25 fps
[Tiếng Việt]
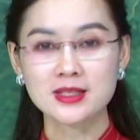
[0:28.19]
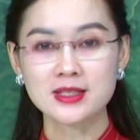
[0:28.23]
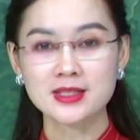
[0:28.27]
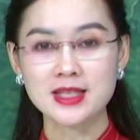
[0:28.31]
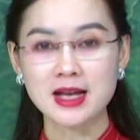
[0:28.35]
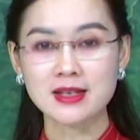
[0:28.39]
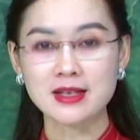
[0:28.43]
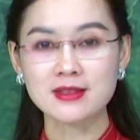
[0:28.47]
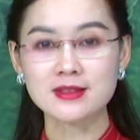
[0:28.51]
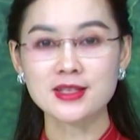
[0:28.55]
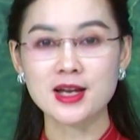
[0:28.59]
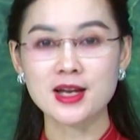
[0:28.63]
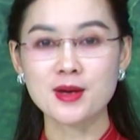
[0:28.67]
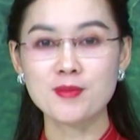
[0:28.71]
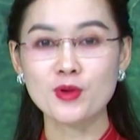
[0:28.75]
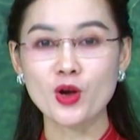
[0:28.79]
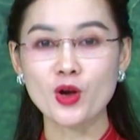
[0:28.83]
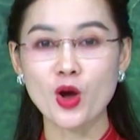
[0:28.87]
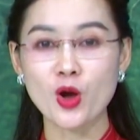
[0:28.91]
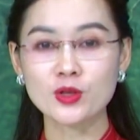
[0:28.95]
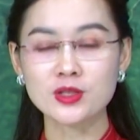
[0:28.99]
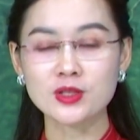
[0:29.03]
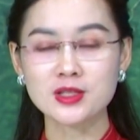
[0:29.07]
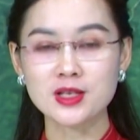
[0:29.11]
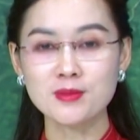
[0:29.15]
sáng sớm
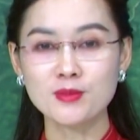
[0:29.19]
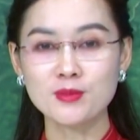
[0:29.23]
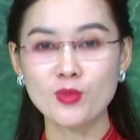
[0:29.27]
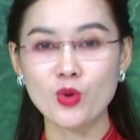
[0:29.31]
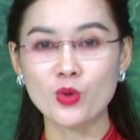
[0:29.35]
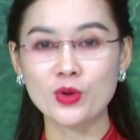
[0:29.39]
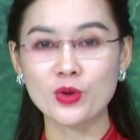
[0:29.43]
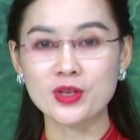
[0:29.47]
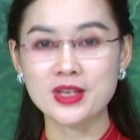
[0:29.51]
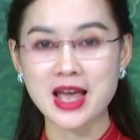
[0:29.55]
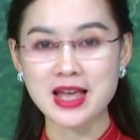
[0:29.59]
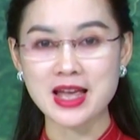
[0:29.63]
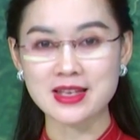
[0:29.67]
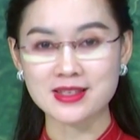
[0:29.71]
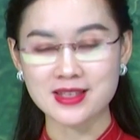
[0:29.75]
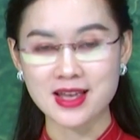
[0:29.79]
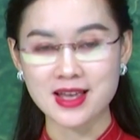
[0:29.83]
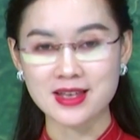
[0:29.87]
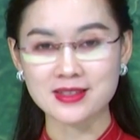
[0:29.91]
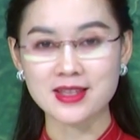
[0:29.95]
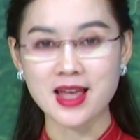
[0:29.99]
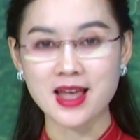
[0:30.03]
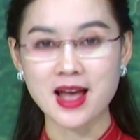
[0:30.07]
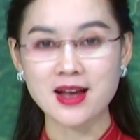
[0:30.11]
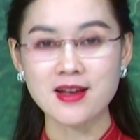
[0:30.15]
có sương mù nhẹ
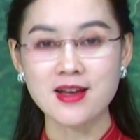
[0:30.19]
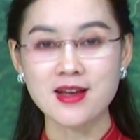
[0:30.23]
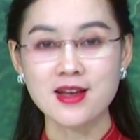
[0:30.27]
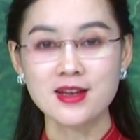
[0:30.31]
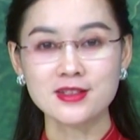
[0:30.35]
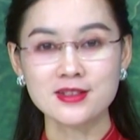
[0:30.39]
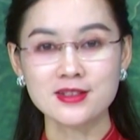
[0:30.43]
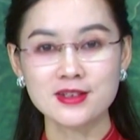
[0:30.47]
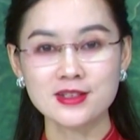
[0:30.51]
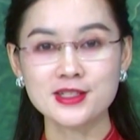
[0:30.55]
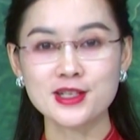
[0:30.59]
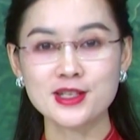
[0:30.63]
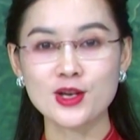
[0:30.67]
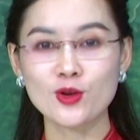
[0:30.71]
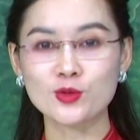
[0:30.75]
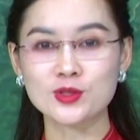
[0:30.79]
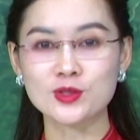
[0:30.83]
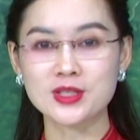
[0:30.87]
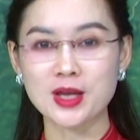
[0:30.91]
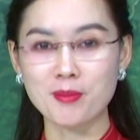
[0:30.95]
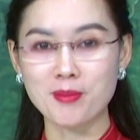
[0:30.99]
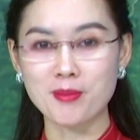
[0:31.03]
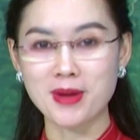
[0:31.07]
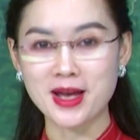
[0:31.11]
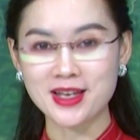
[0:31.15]
rải rác, trưa chiều
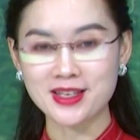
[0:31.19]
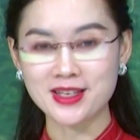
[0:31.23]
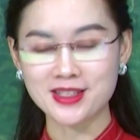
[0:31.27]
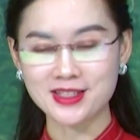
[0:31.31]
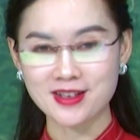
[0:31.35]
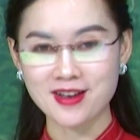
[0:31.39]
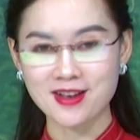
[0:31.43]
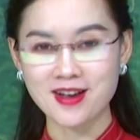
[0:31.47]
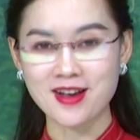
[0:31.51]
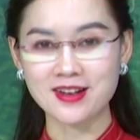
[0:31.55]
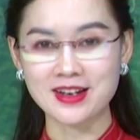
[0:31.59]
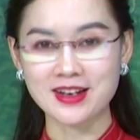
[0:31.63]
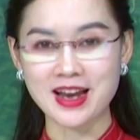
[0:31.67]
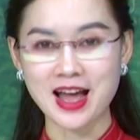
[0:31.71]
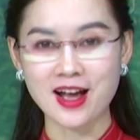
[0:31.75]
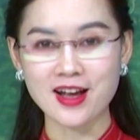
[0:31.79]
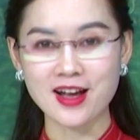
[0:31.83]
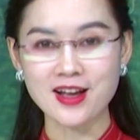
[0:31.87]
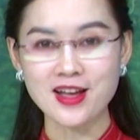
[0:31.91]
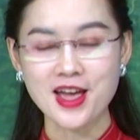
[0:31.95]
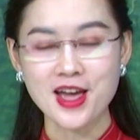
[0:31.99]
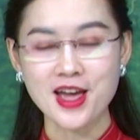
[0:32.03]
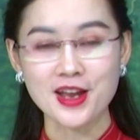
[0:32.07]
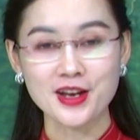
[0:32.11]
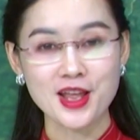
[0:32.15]
giảm mây, trời hứng
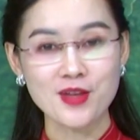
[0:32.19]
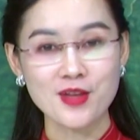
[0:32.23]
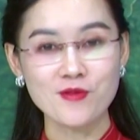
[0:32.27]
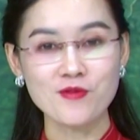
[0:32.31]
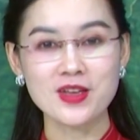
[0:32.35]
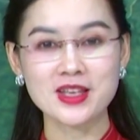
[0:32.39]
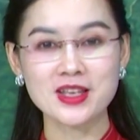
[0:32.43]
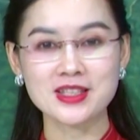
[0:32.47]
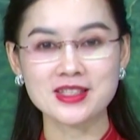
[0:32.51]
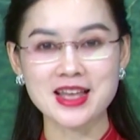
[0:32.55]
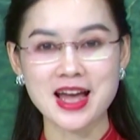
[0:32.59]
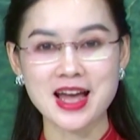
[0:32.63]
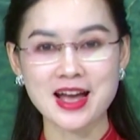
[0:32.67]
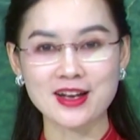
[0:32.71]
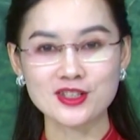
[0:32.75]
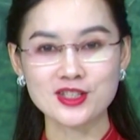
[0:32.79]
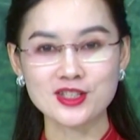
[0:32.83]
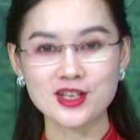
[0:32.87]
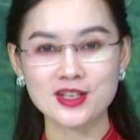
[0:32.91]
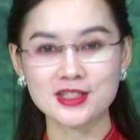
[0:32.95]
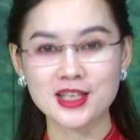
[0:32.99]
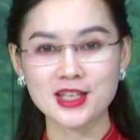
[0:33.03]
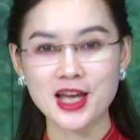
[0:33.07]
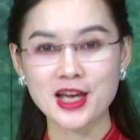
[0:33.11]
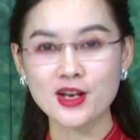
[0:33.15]
nắng, đêm về sáng
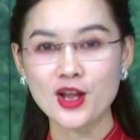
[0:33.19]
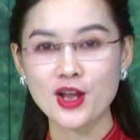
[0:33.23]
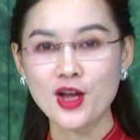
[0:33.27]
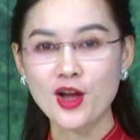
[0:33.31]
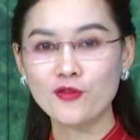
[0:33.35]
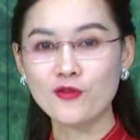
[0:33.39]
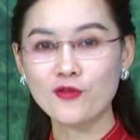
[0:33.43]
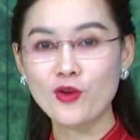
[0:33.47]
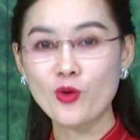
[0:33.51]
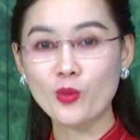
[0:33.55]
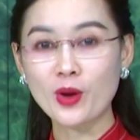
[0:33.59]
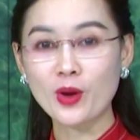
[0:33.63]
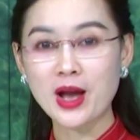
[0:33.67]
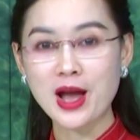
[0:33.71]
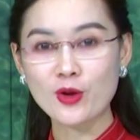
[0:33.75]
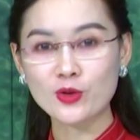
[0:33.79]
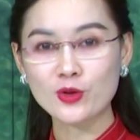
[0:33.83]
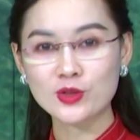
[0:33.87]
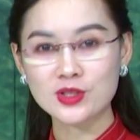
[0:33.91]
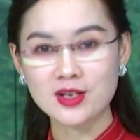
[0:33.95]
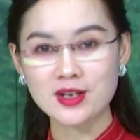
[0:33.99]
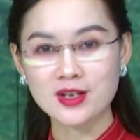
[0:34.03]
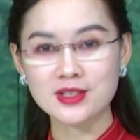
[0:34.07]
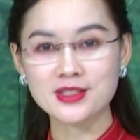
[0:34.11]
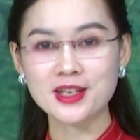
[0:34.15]
trời rét, vùng cao
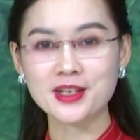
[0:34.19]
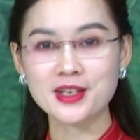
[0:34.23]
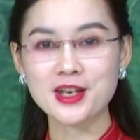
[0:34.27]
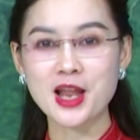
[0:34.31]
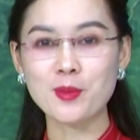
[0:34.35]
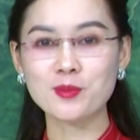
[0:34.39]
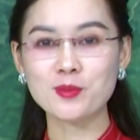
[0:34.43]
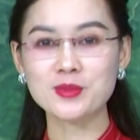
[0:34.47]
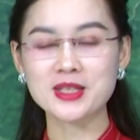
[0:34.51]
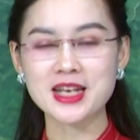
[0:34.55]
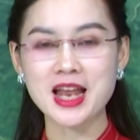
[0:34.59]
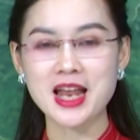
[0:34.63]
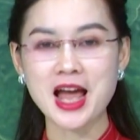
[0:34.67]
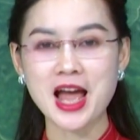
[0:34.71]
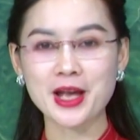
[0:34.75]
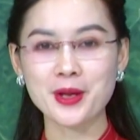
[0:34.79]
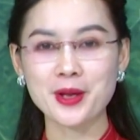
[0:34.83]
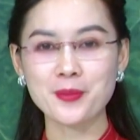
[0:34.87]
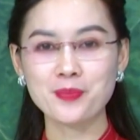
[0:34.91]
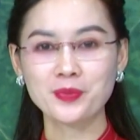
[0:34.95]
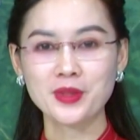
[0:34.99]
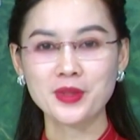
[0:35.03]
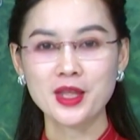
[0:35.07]
trời rét đậm rét hại.